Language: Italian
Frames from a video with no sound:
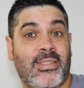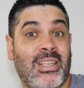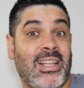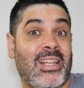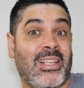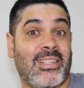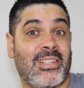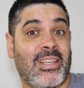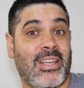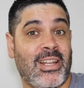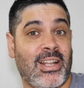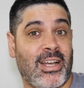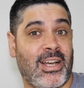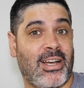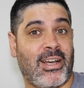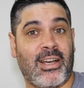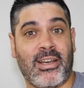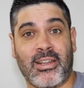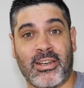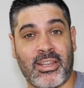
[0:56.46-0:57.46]
se la
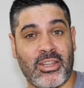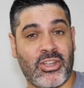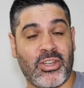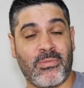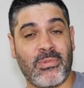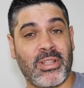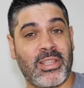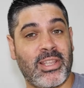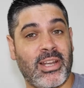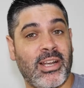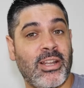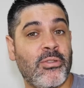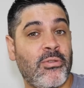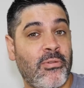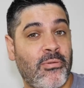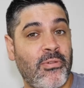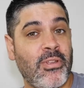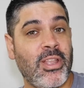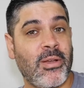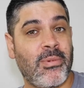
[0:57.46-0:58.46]
sera riesci a mettere a
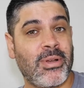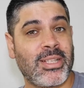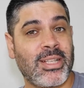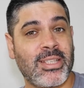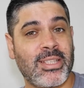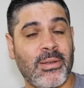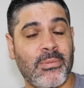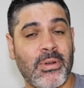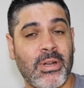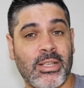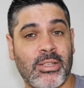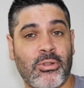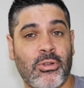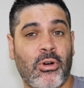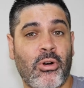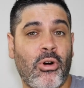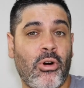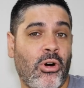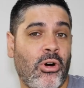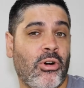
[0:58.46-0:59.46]
letto i figli abbastanza
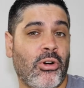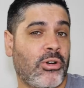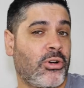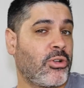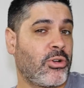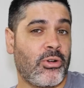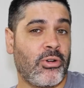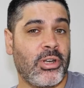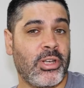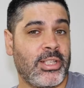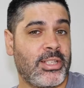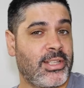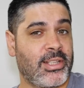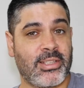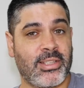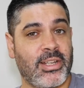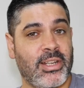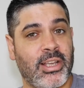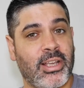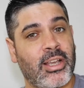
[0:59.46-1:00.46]
presto o crolli
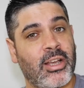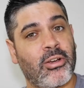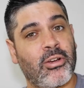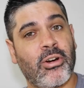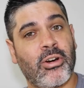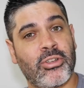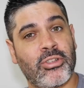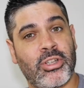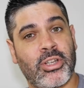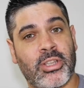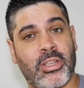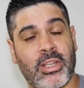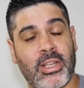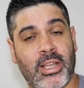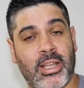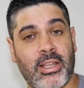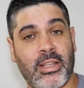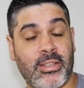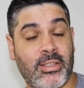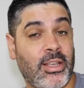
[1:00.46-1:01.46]
senza neanche
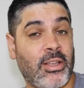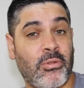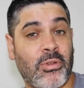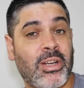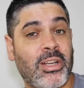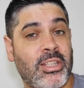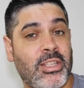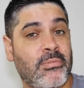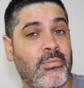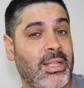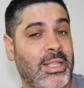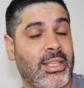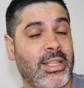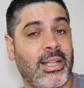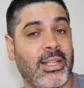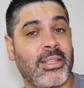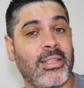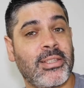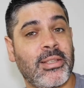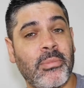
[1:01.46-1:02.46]
accorgertene rischiando anche di
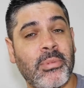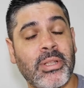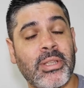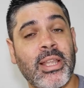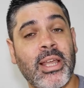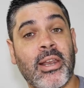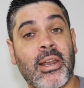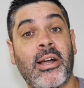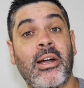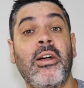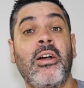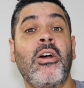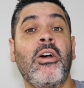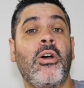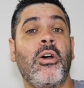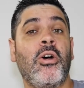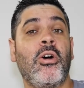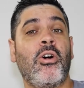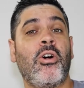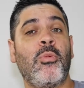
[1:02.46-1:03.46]
sbattere la testa per terra
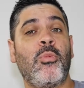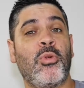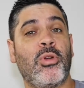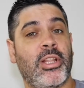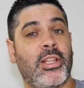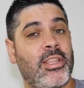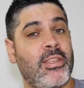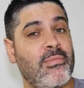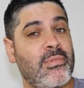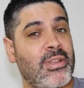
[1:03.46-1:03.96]
oppure ti